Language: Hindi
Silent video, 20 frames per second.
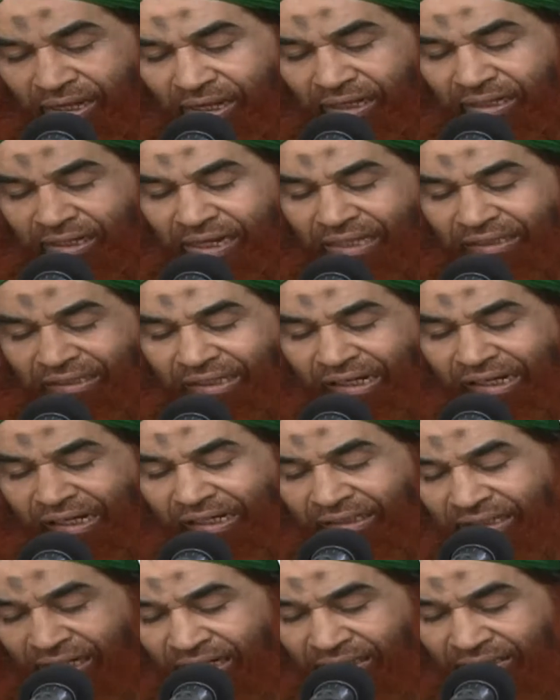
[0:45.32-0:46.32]
अल्लाह
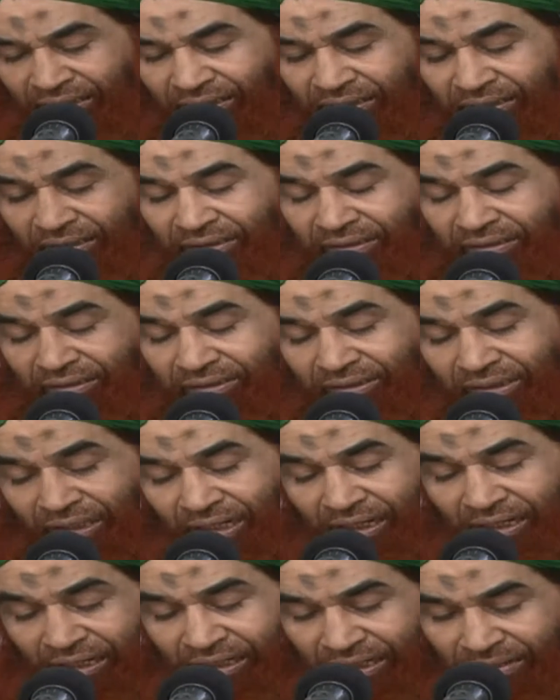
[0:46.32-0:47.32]
ताला
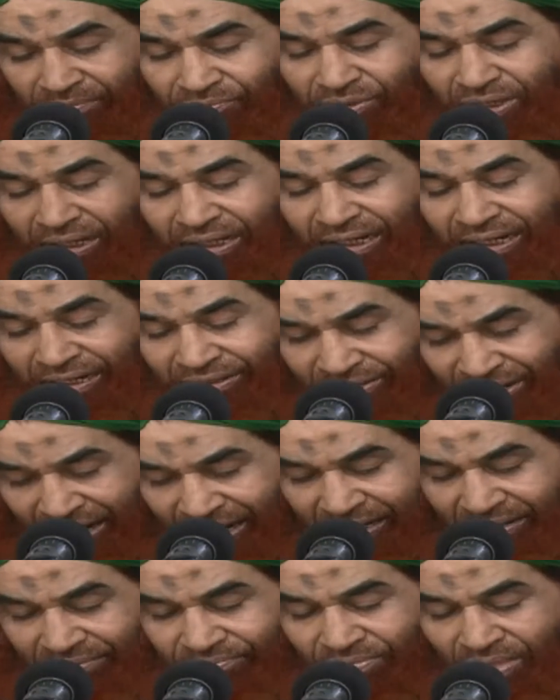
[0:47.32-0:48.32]
जहन्नम से कहता
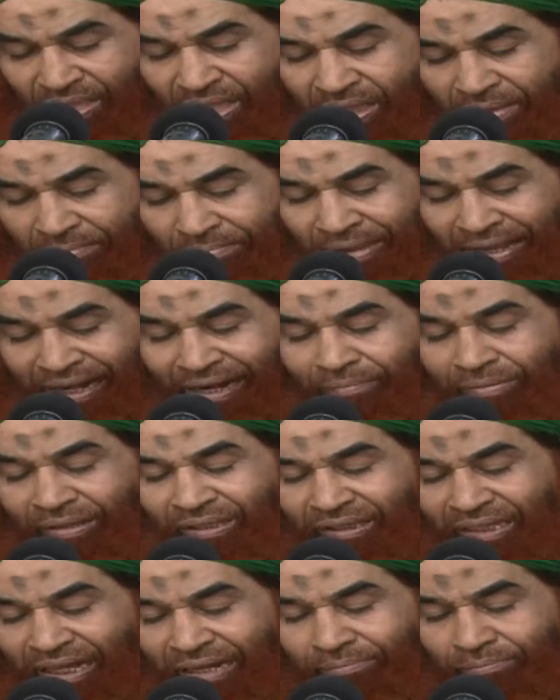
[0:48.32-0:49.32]
है मेरा
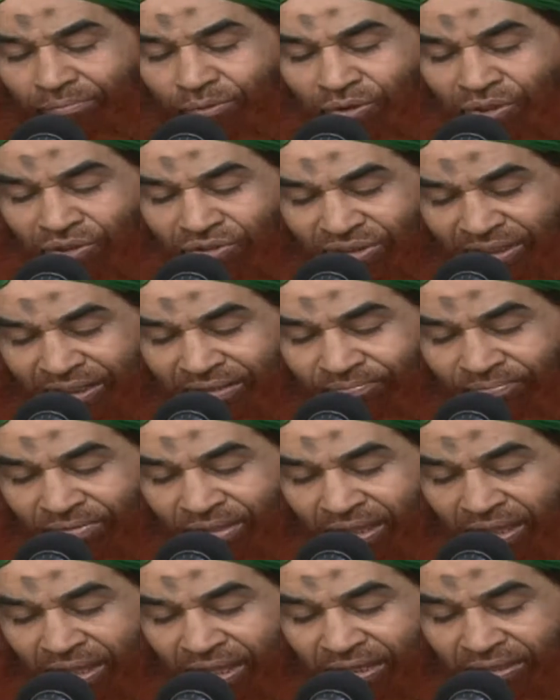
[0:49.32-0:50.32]
बंदा मुझसे
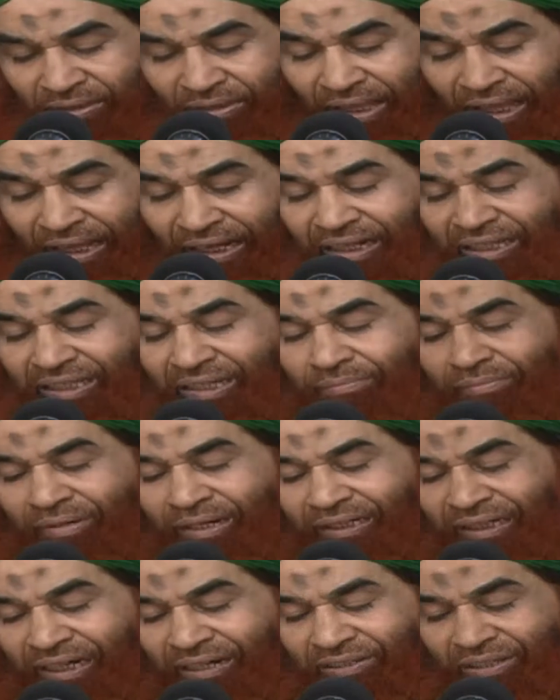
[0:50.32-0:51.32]
तेरी जम
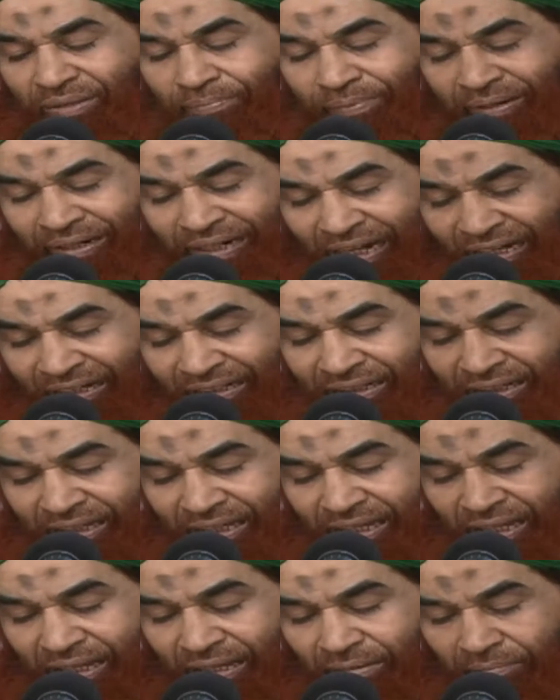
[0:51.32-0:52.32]
हरीर से पना
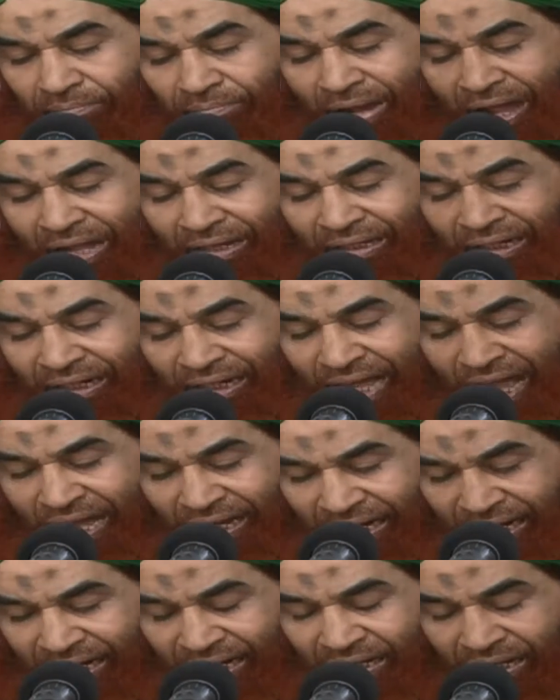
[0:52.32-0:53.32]
मांग रहा
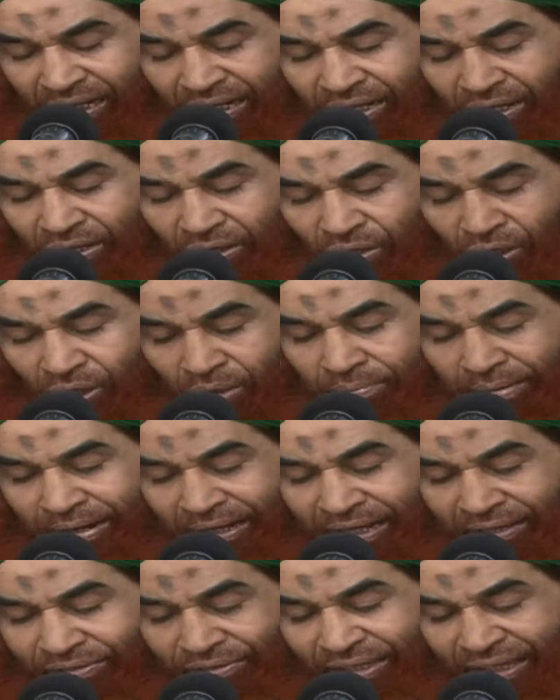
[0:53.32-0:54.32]
है और
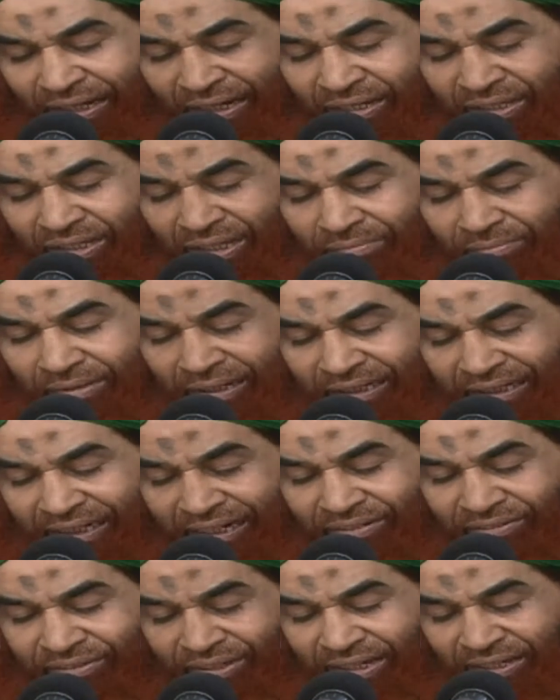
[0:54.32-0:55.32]
मैंने तेरी जम
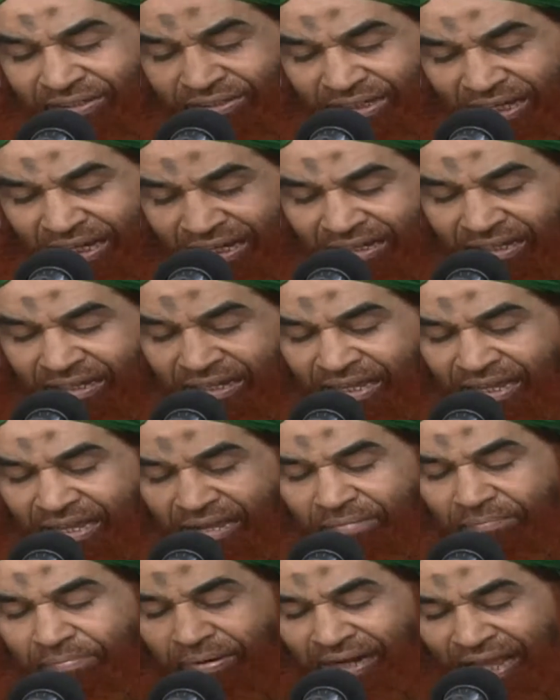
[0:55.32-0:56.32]
हरीर से इसे
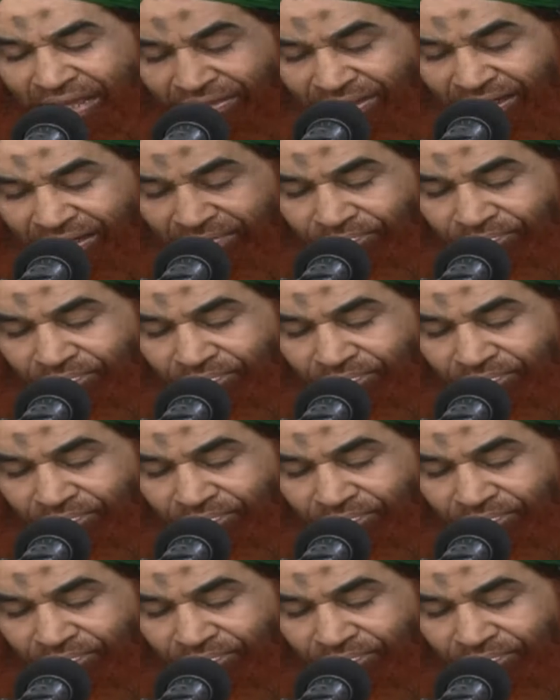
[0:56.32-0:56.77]
पना दी